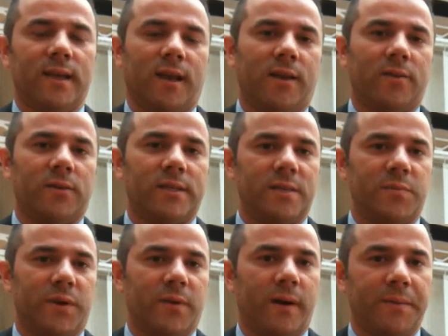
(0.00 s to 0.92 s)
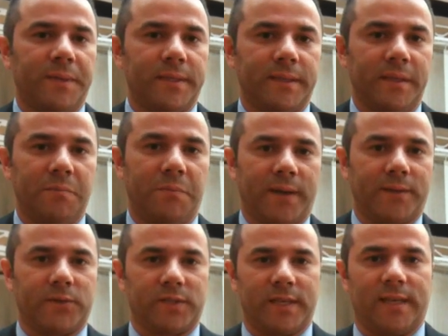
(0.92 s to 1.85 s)
claro que siempre va a haber
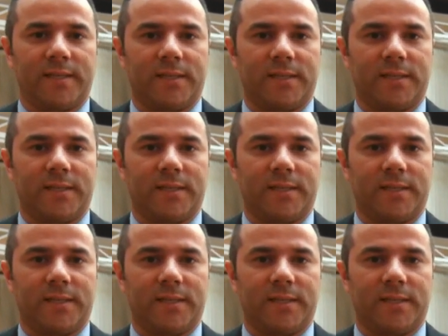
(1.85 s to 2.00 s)
impactos en la